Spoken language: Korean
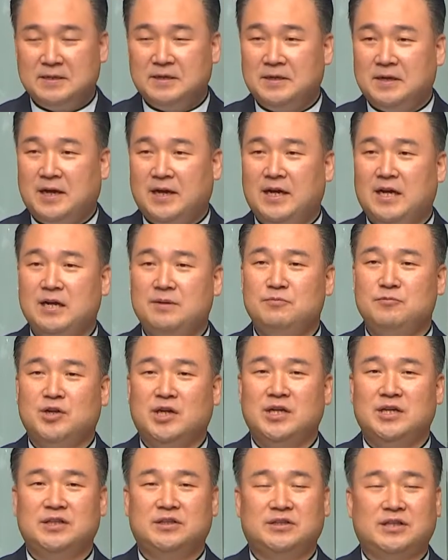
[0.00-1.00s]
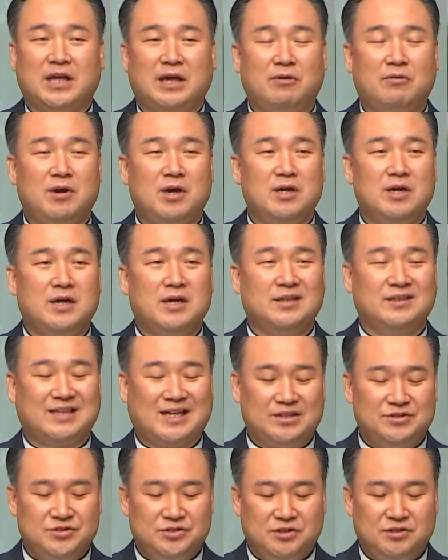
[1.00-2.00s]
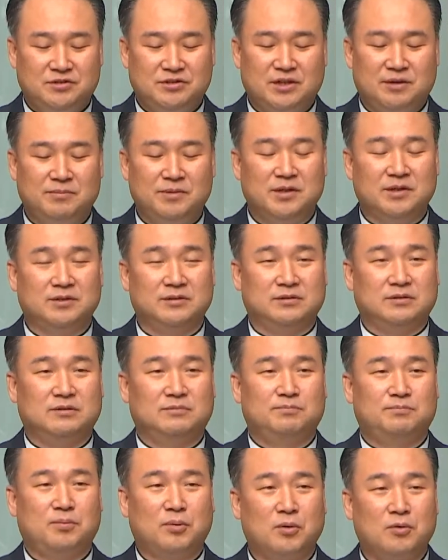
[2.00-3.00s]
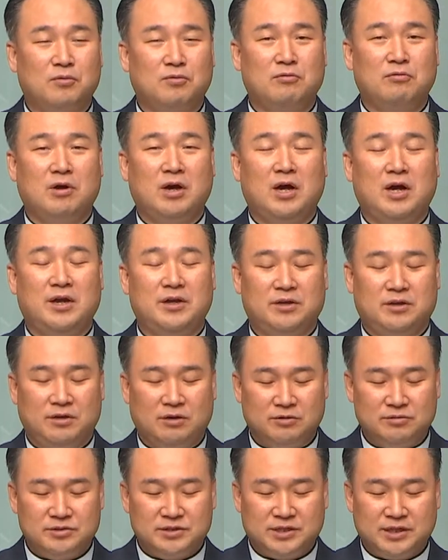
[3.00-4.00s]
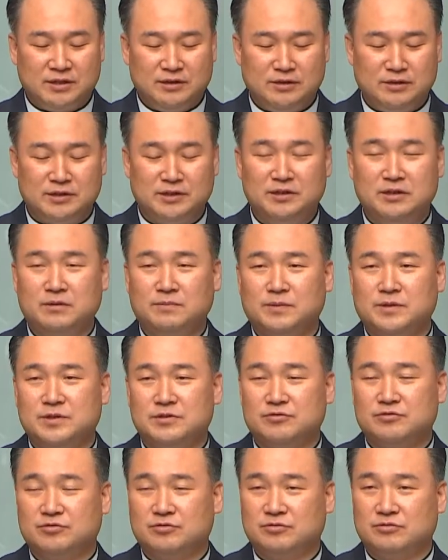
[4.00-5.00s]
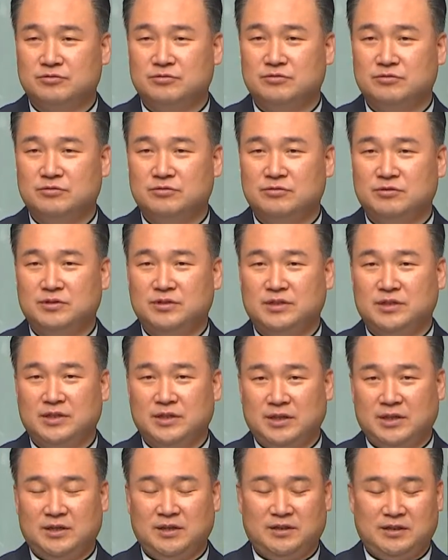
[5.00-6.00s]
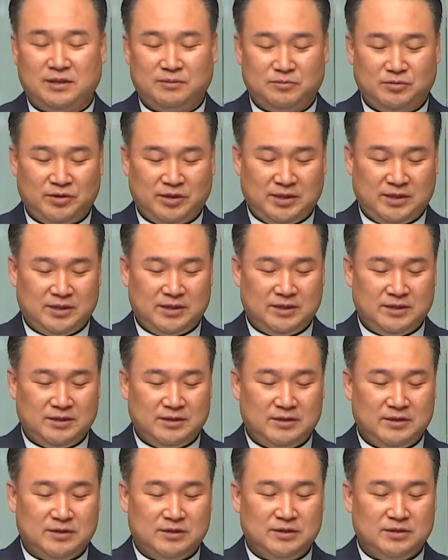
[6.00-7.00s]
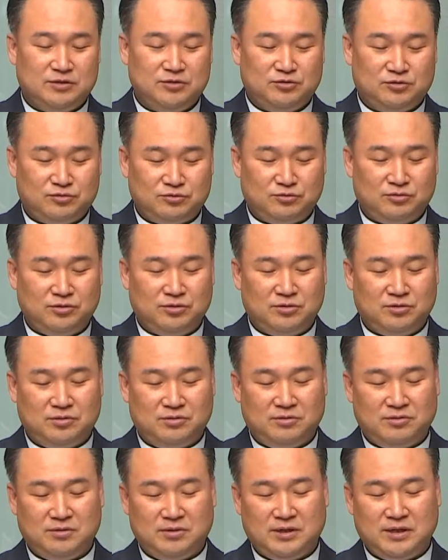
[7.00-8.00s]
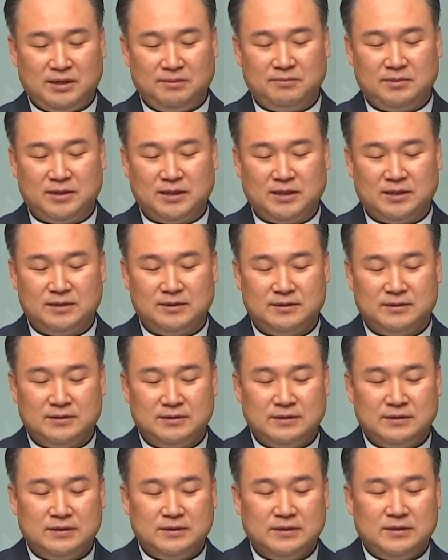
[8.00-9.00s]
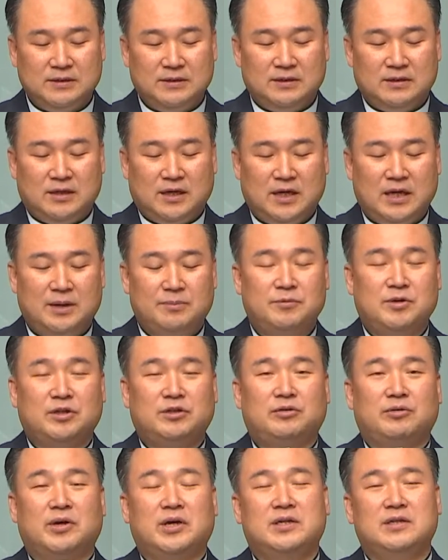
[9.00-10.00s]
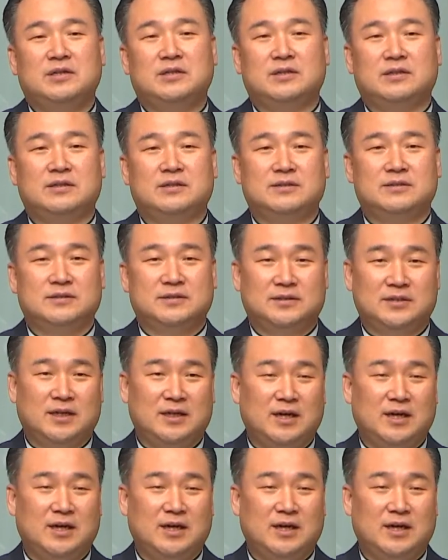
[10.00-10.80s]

하나님과의 대화가 단절되면 복과 영생을 잃어버릴 수 있기 때문에 중요합니다. 하나님과 대화를 잘